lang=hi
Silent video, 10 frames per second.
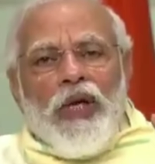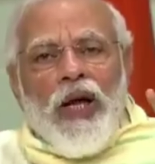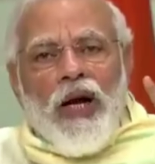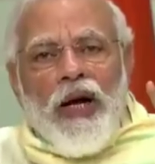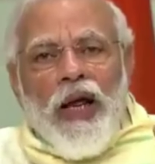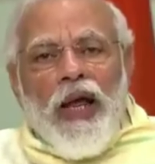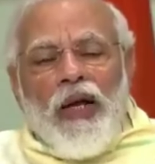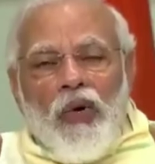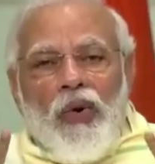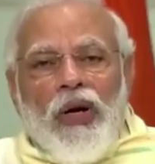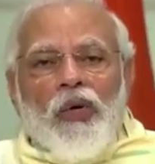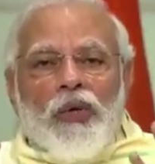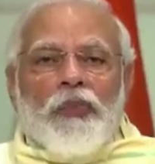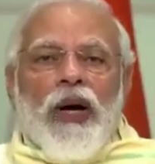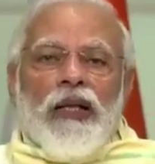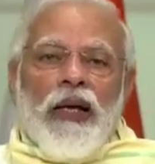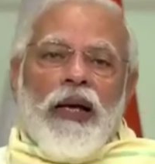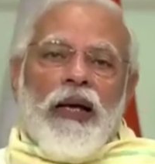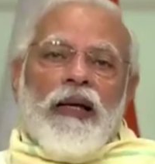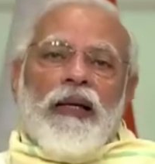ऐसे अनेक लोकल उत्पाद
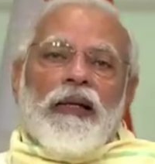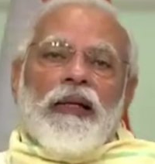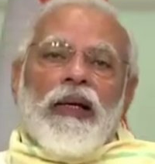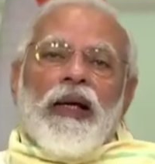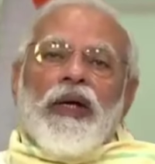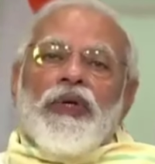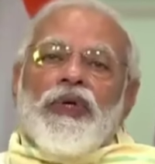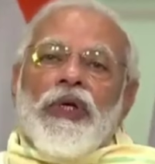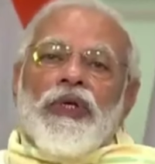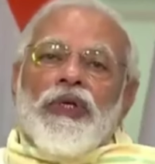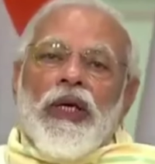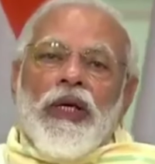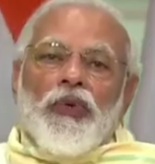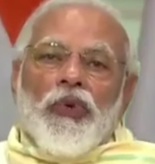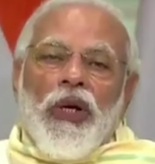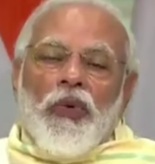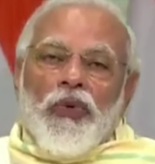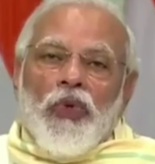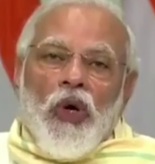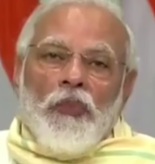हैं जिनसे जुड़े
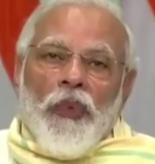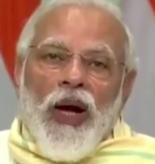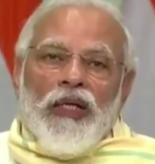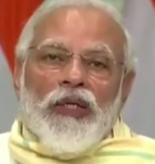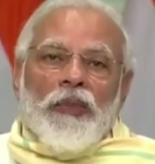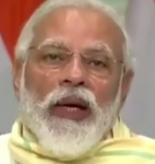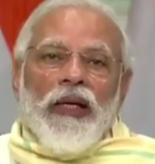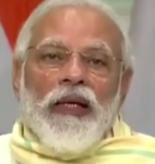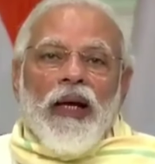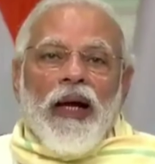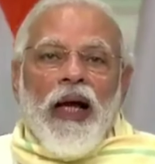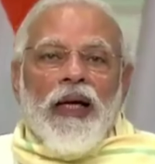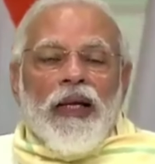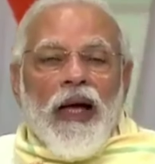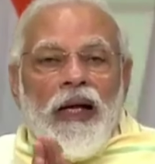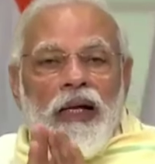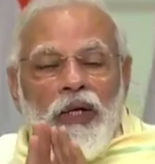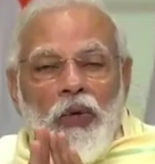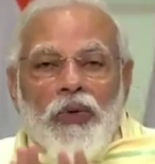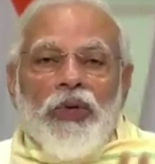उद्योग पास में ही लगाए जाने
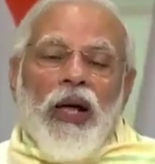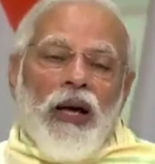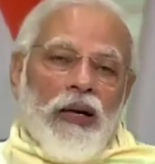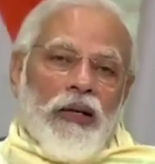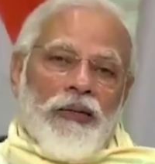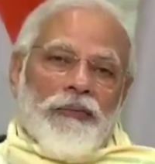की योजना